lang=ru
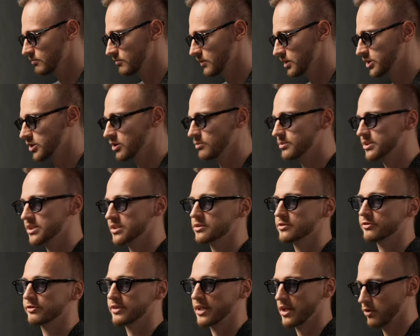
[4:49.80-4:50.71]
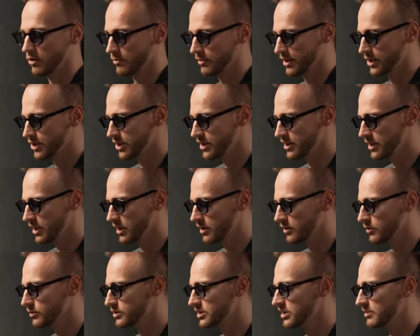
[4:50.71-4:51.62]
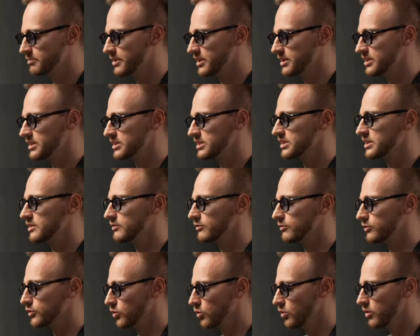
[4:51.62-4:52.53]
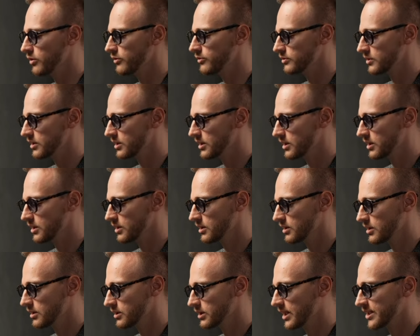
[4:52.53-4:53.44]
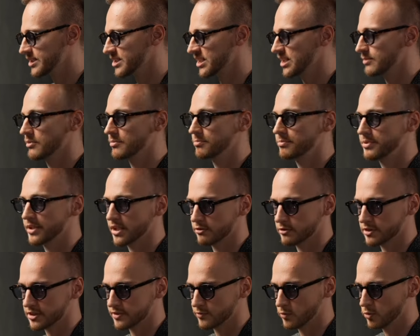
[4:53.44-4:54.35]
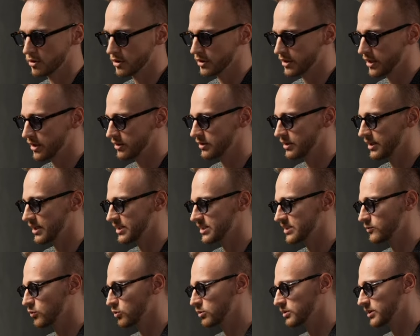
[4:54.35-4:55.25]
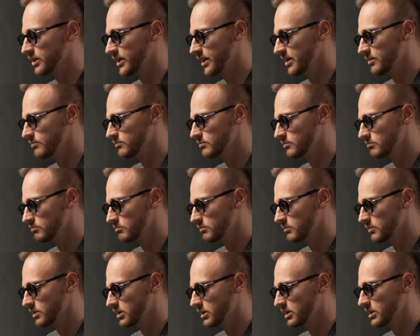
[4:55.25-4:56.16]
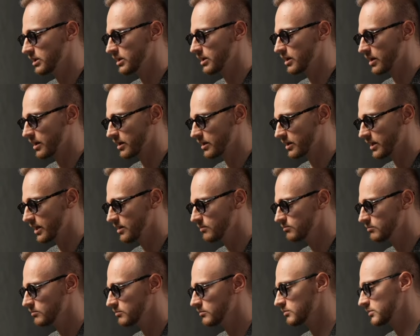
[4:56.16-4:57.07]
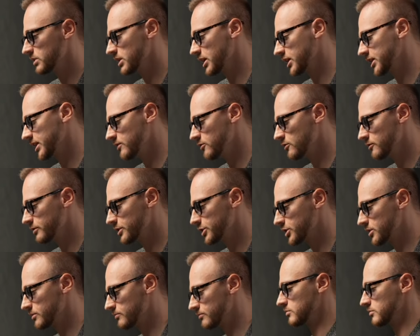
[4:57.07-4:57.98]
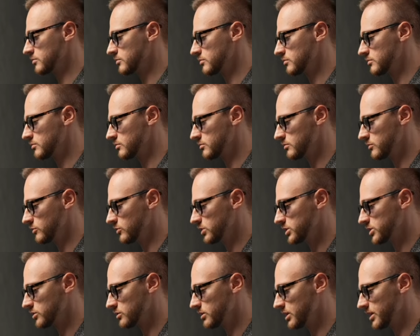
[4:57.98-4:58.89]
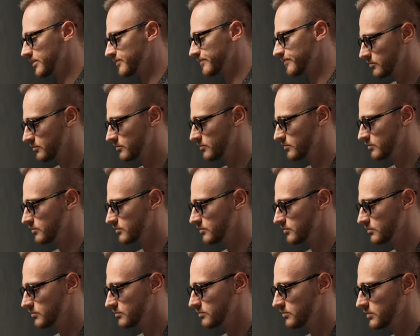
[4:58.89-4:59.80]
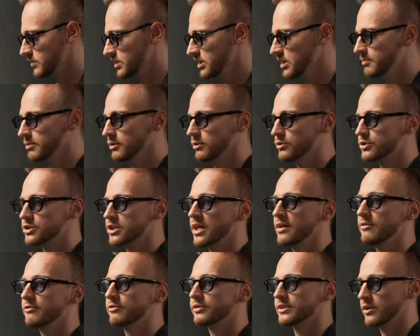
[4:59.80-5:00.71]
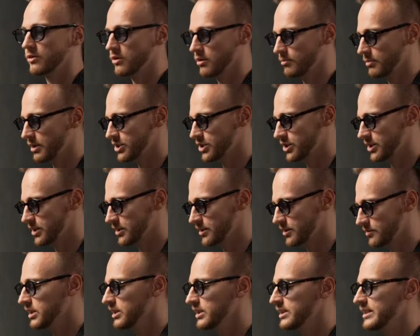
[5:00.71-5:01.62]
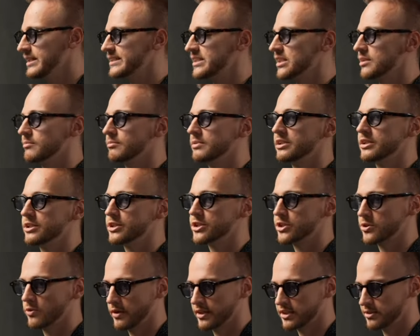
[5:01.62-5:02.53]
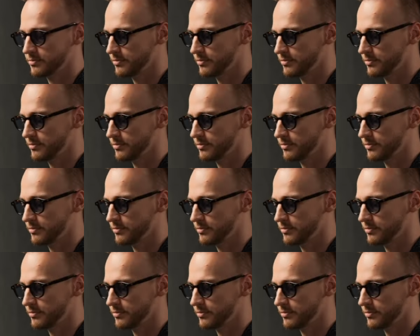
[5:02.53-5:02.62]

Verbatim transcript: Чтобы сделать второе обращение, нужно перенести вновь наш самый первый звук, на этот раз звук D или Ре, на октаву выше, вот сюда. И получаем второе обращение. И если мы еще раз